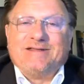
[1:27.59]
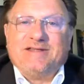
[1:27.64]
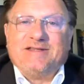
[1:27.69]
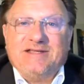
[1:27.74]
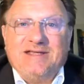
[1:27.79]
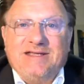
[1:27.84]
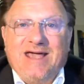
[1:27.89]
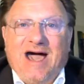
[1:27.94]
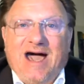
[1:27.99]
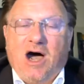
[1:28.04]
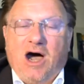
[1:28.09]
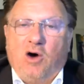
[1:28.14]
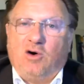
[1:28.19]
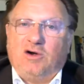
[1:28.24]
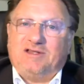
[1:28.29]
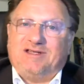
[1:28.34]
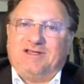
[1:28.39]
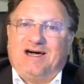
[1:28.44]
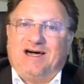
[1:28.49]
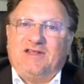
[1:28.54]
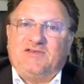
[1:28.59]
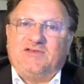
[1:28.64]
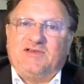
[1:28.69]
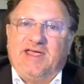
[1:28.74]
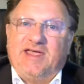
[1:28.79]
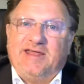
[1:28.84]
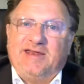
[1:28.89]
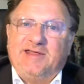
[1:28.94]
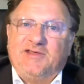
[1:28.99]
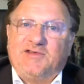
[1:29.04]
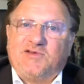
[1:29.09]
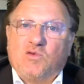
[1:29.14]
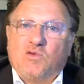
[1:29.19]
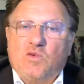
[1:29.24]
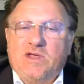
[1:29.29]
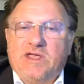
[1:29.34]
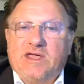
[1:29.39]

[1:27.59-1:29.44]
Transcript: die auch tatsächlich zu